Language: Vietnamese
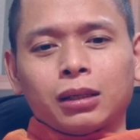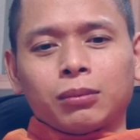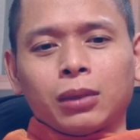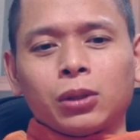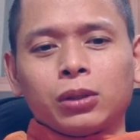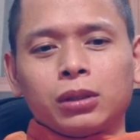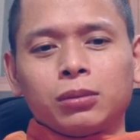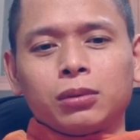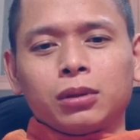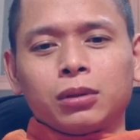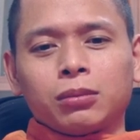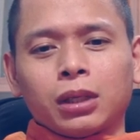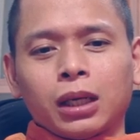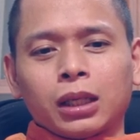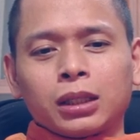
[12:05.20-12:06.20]
bảo hiểm ờ,
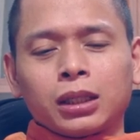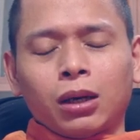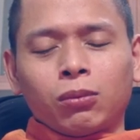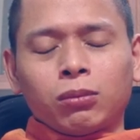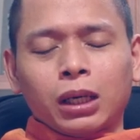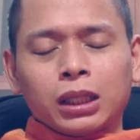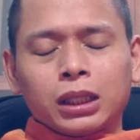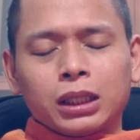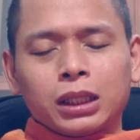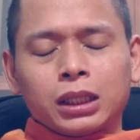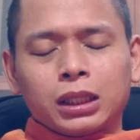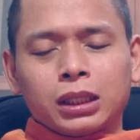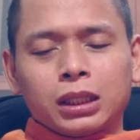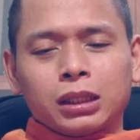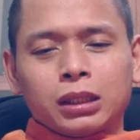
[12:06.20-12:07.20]
mà anh chồng ảnh
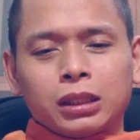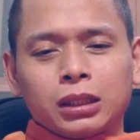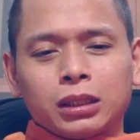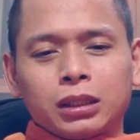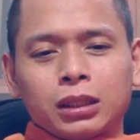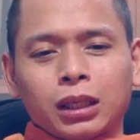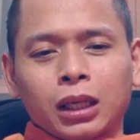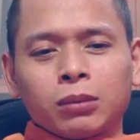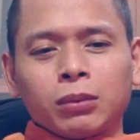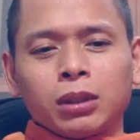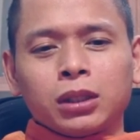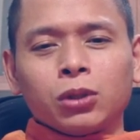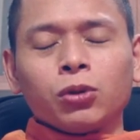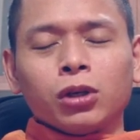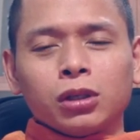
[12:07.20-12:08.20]
à, ảnh bị
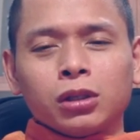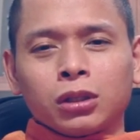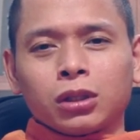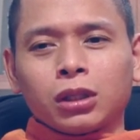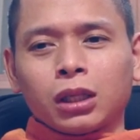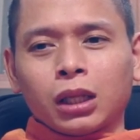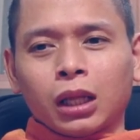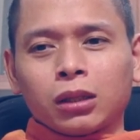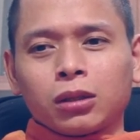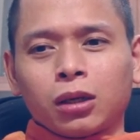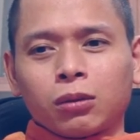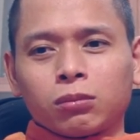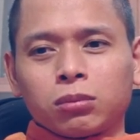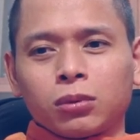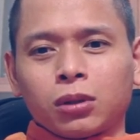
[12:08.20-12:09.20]
tiểu đường cho nên ảnh
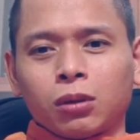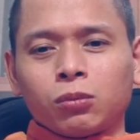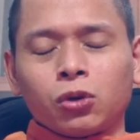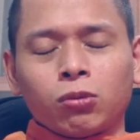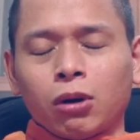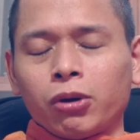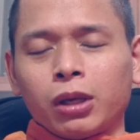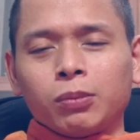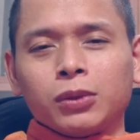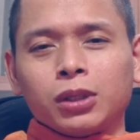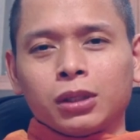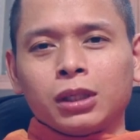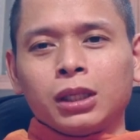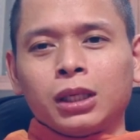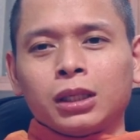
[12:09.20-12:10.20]
không có mua bảo hiểm
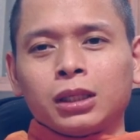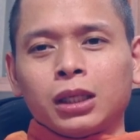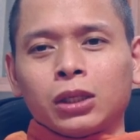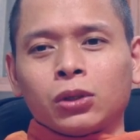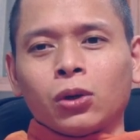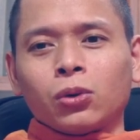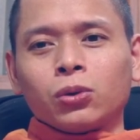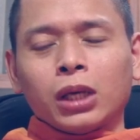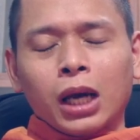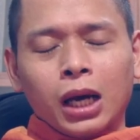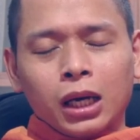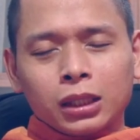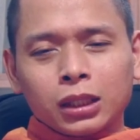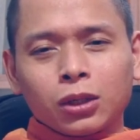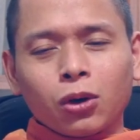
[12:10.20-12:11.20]
được thì cô
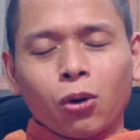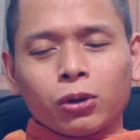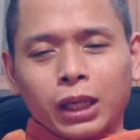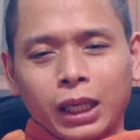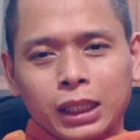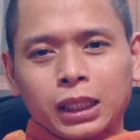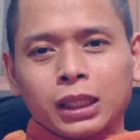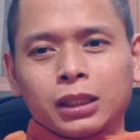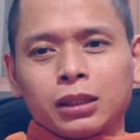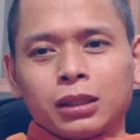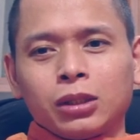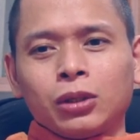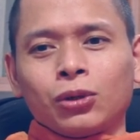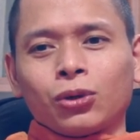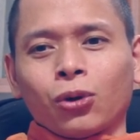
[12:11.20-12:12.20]
vợ cái cô này nè
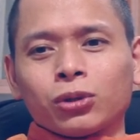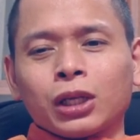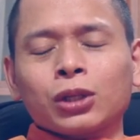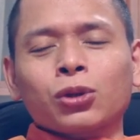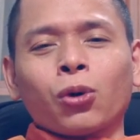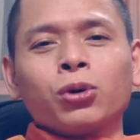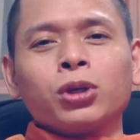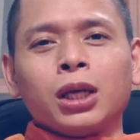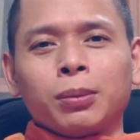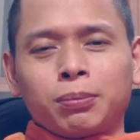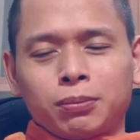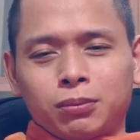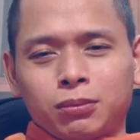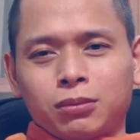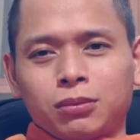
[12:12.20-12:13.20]
cổ thấy tội nghiệp
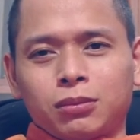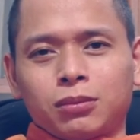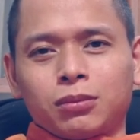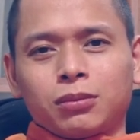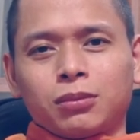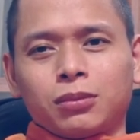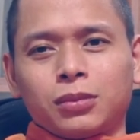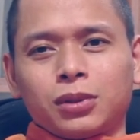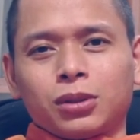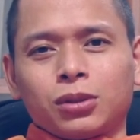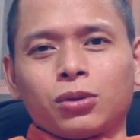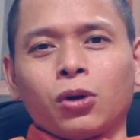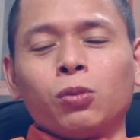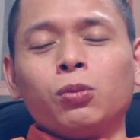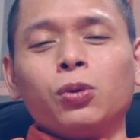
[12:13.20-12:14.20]

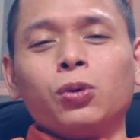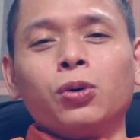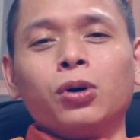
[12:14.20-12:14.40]
cổ mua